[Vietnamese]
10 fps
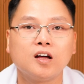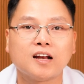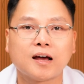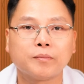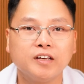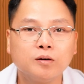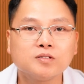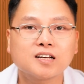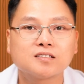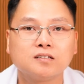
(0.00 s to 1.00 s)
làm yếu
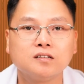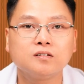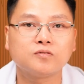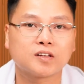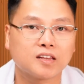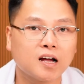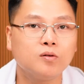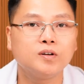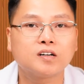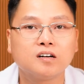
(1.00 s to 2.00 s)
răng sứ và
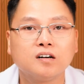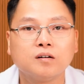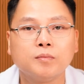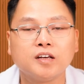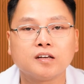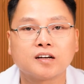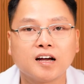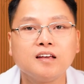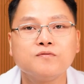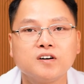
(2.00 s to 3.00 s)
tăng nguy cơ bị
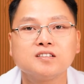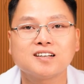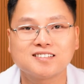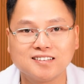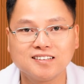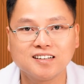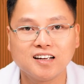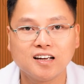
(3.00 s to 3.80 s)
gãy vỡ răng sứ